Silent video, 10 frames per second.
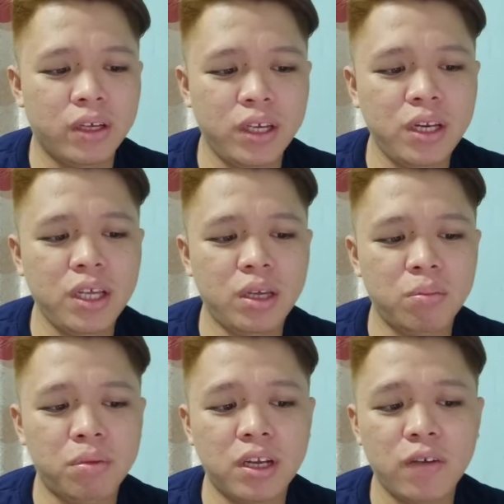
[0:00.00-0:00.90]
Kini
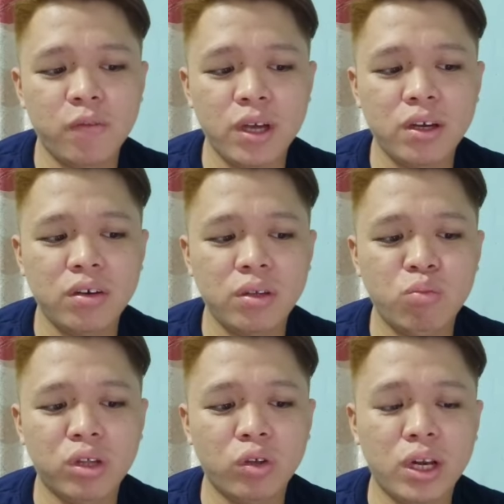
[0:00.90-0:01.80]
penafian
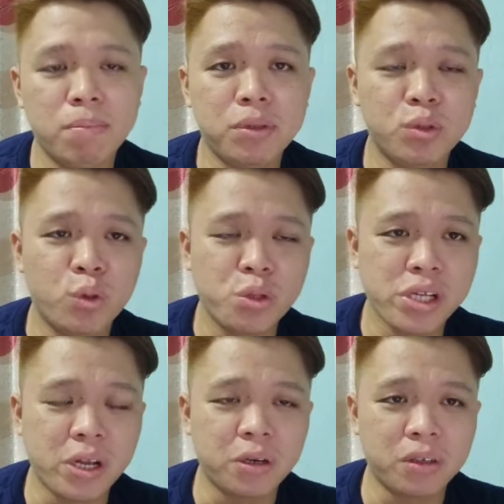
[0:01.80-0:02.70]
dibuat oleh
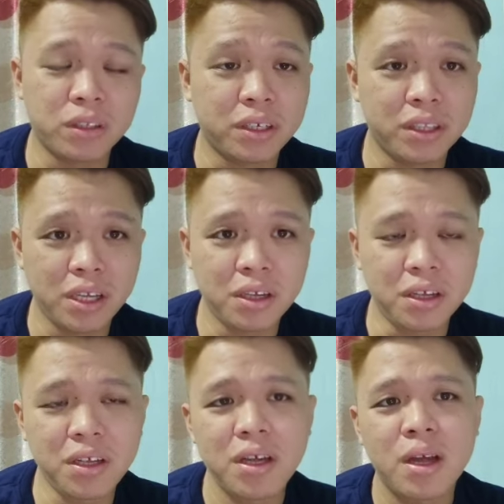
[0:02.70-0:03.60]
pengurusan
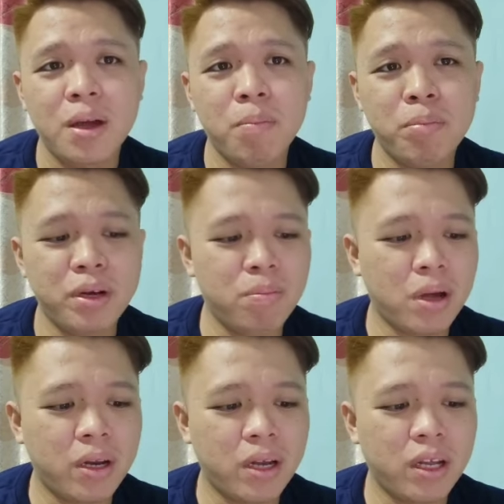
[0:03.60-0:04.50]
tertinggi
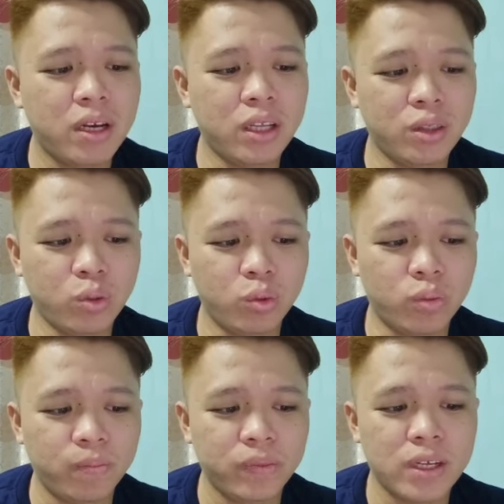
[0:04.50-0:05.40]
perbadanan itu.
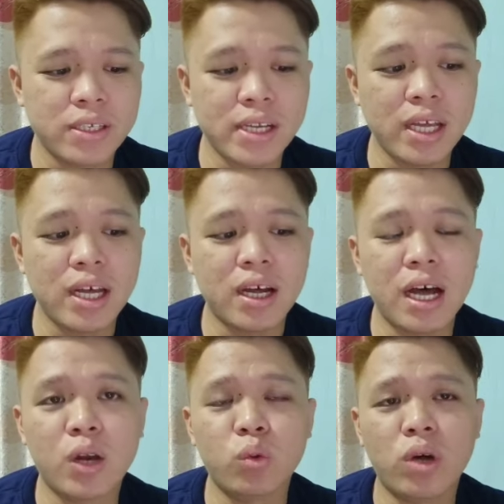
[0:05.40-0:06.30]
Saya
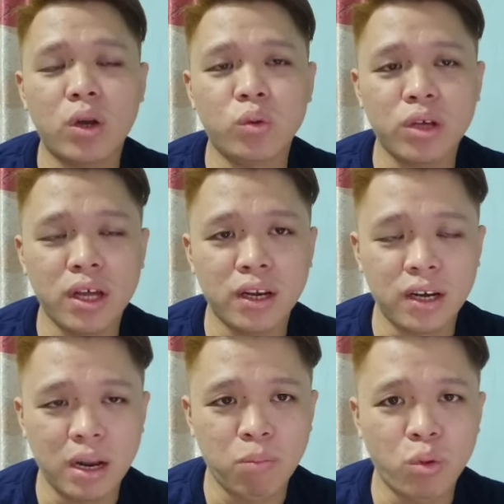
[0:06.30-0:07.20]

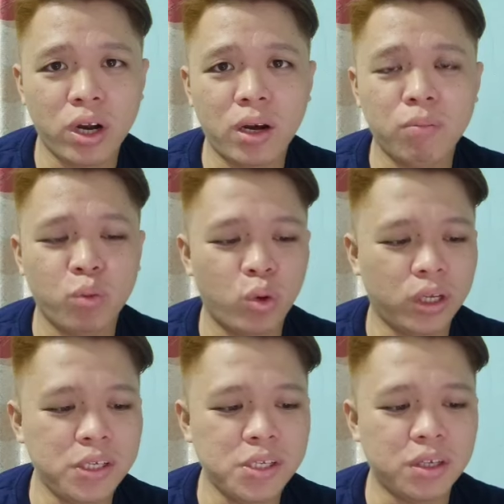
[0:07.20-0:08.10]
alu-alukan laporan
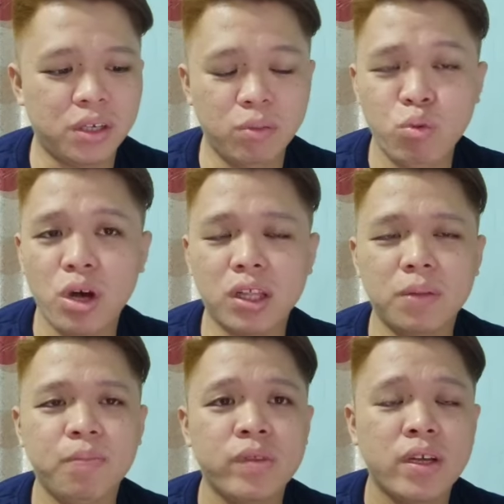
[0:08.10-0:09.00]
polis dibuat
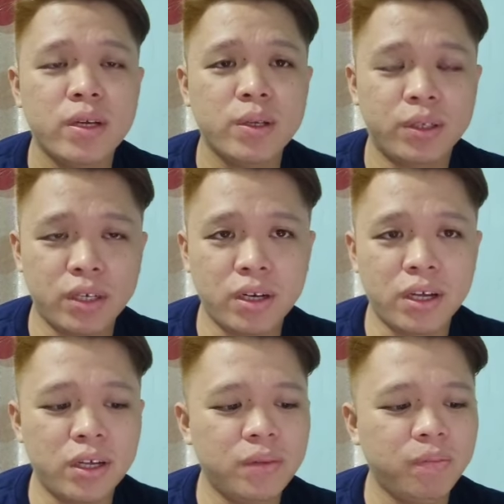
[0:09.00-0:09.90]

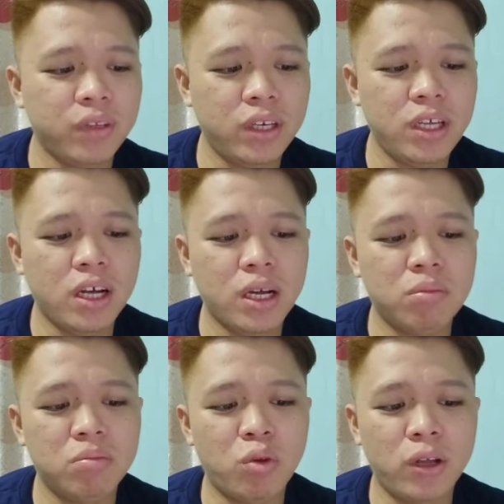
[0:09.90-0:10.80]
kerana ini
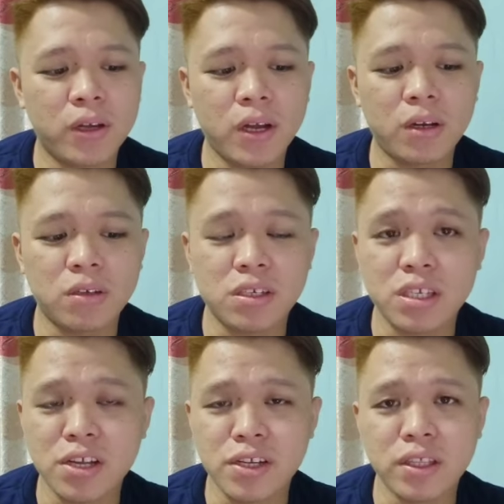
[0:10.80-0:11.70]
akan membolehkan
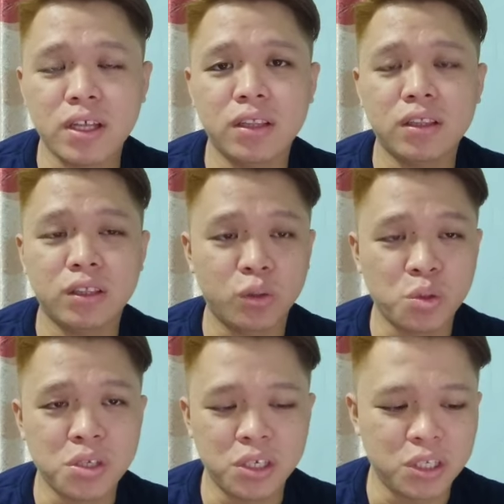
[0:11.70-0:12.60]
siasatan
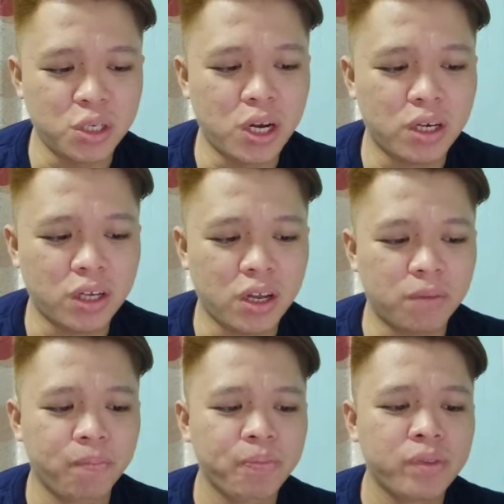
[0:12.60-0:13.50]
terus dijalankan.